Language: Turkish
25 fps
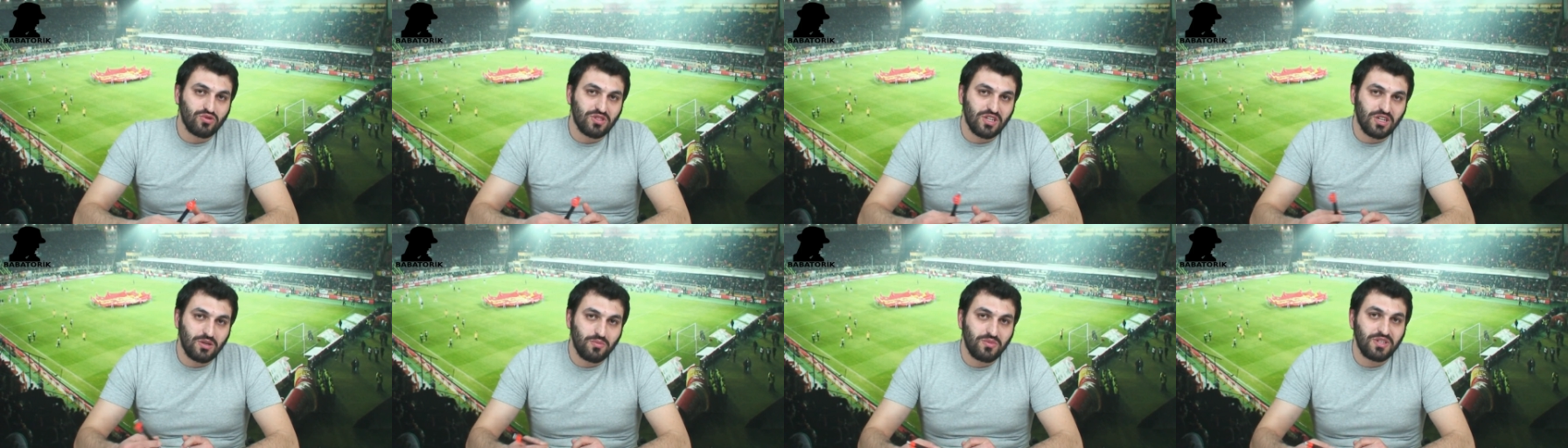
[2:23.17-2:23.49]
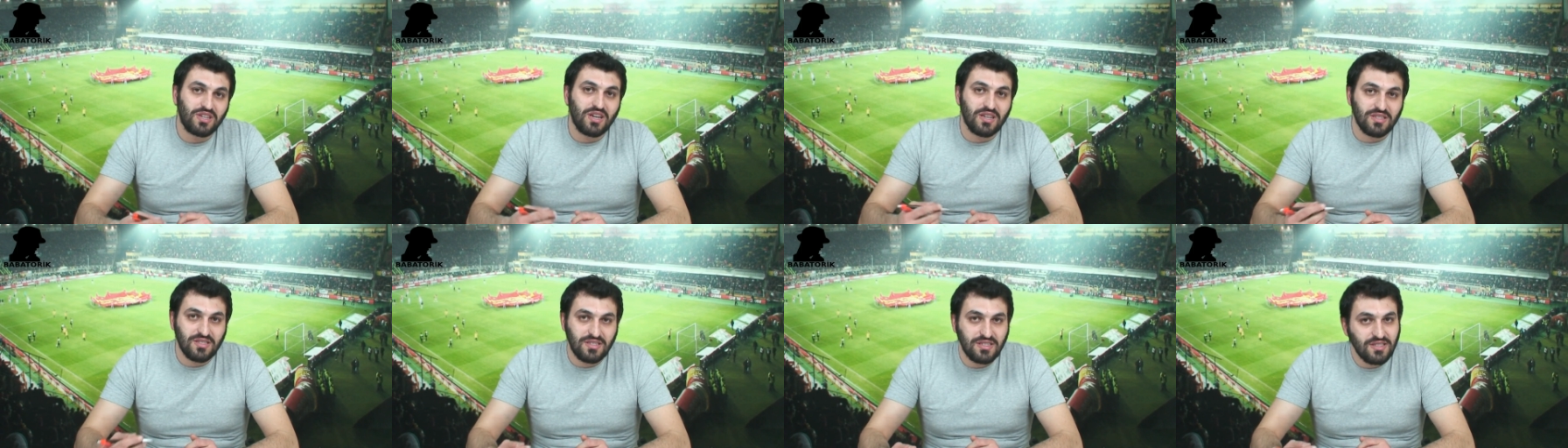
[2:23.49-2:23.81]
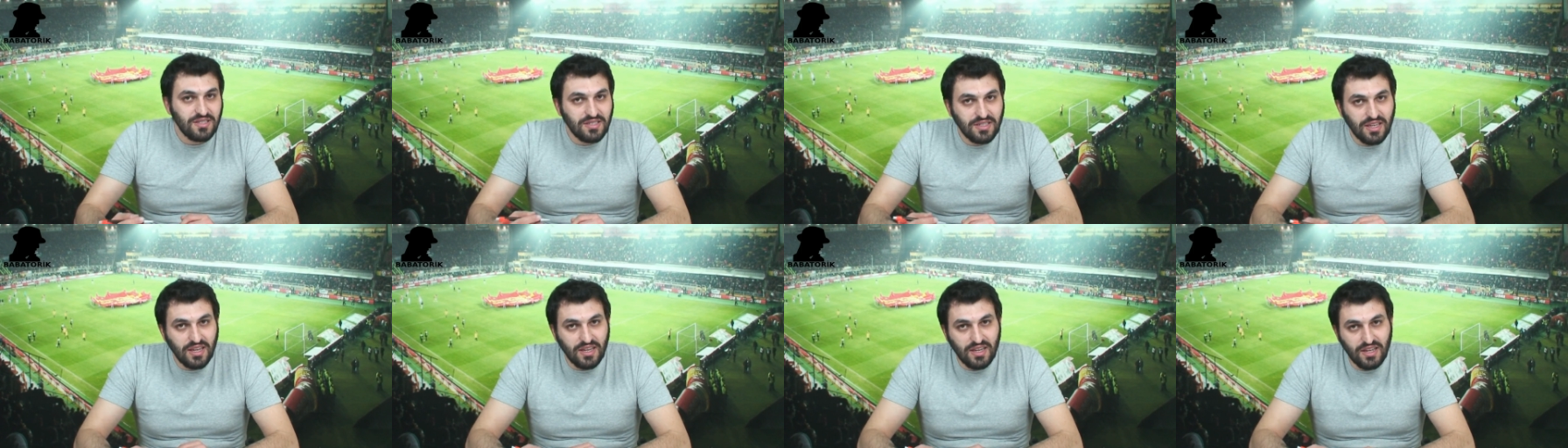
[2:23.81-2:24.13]
üzere biraz
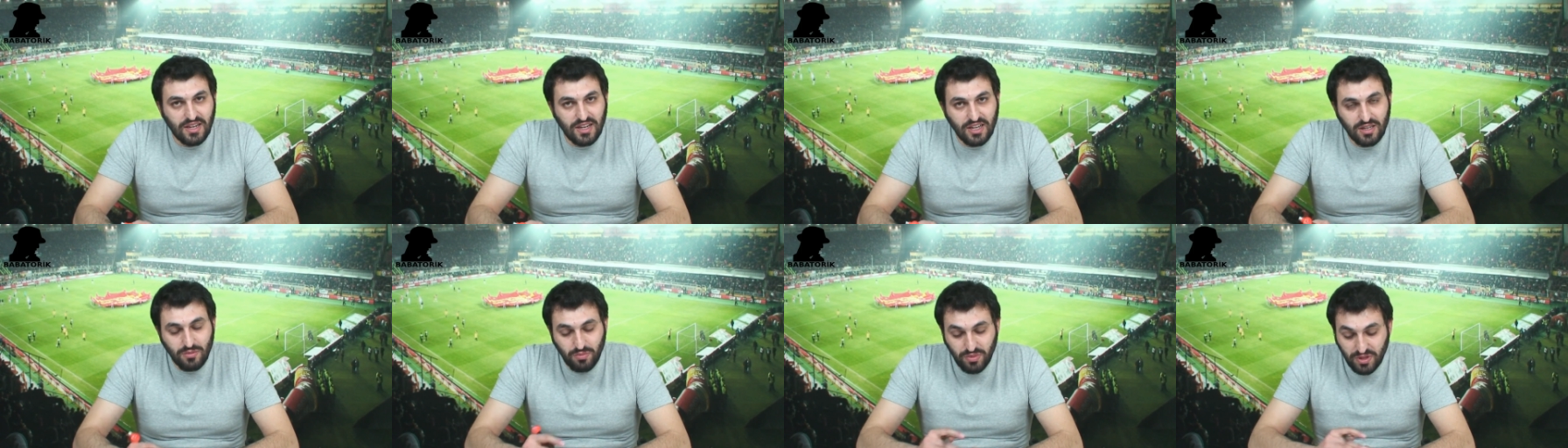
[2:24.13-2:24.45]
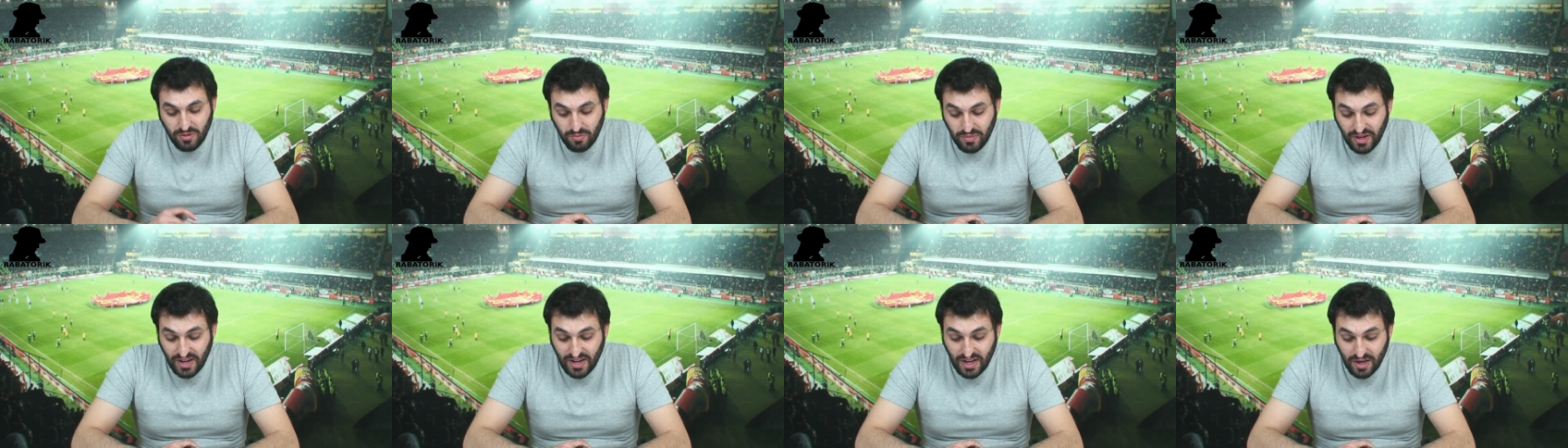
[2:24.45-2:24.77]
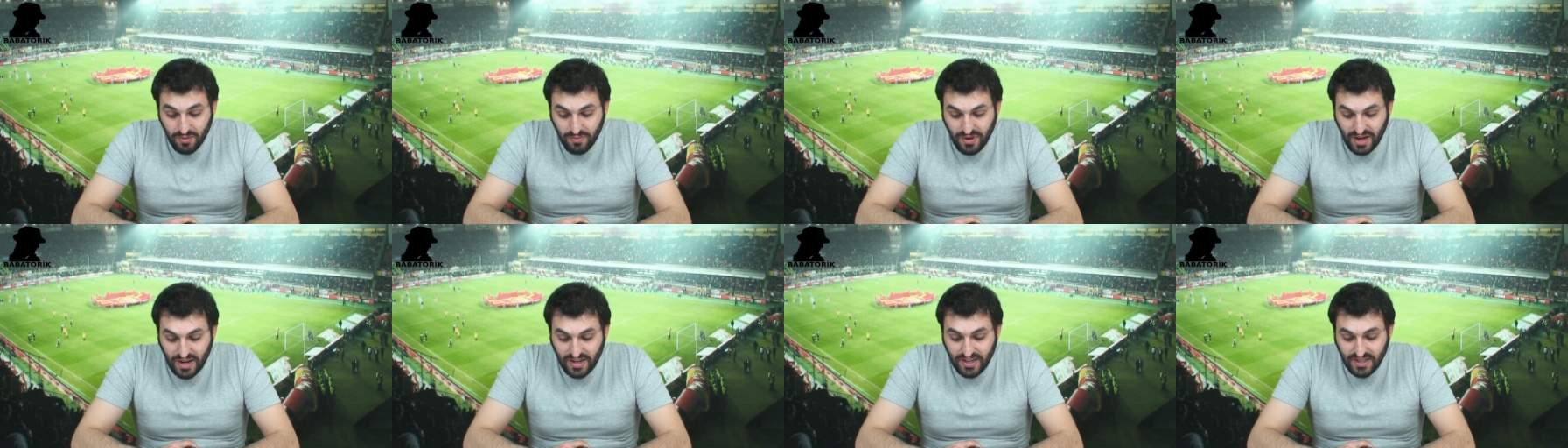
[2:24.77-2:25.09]
riske gerek bir
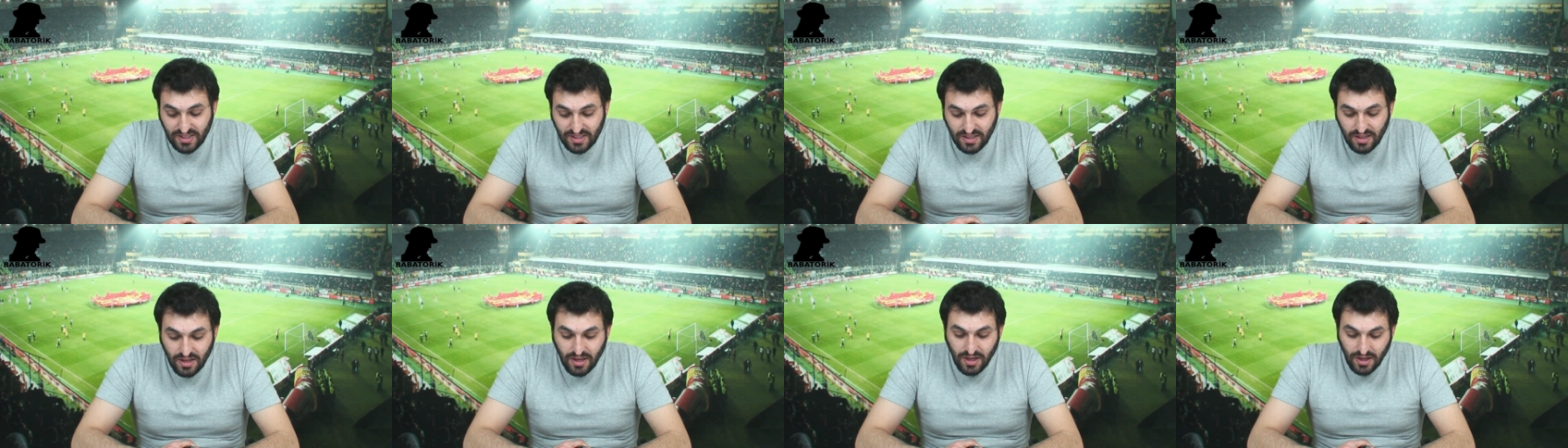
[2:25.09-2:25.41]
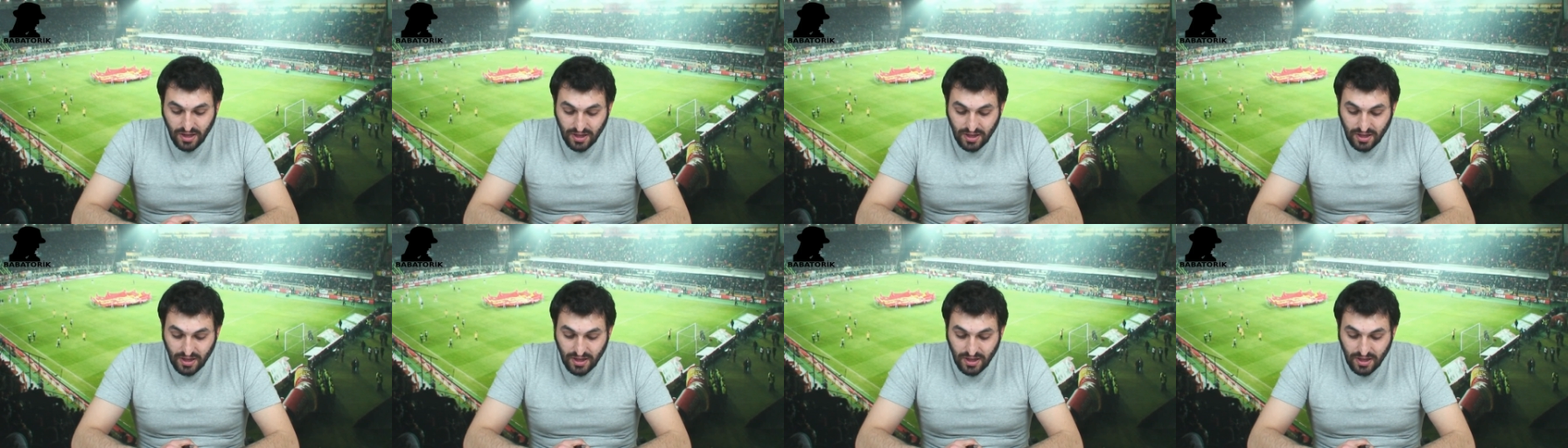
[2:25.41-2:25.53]
beraberlik